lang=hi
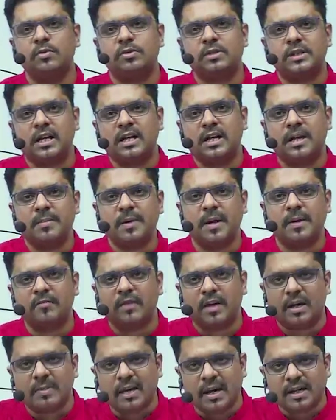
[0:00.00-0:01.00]
उसके लिए भी हम
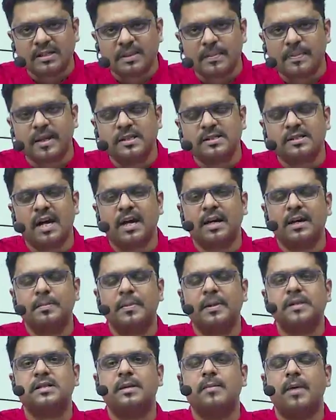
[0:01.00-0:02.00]
वर्ल्ड बैंक के पास जाकर
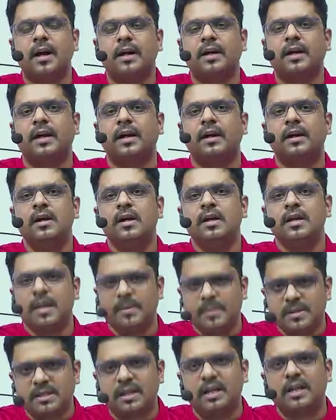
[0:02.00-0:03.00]
पैसा मांग रहे हैं कि
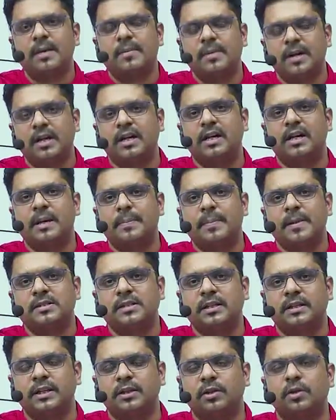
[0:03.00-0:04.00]
हमें सड़कें बनाने के लिए
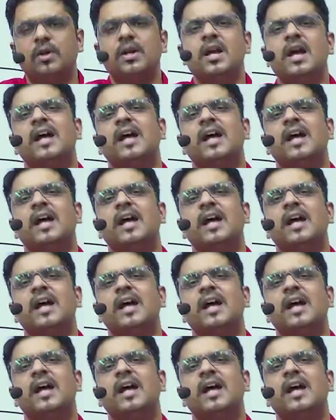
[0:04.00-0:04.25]
पैसा दे दो